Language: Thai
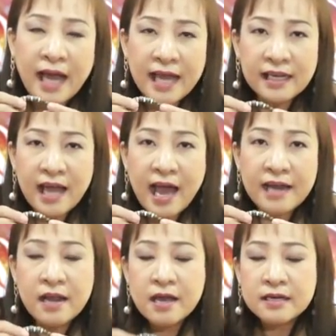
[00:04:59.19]
การงา
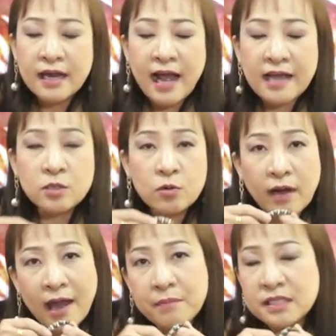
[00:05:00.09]
นนะคะ โชค
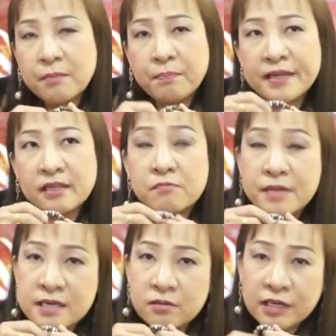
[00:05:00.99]
ลาภไม่จำเป็นต้อง
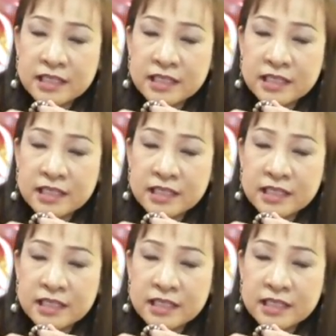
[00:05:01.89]
เป็นเรื่องของ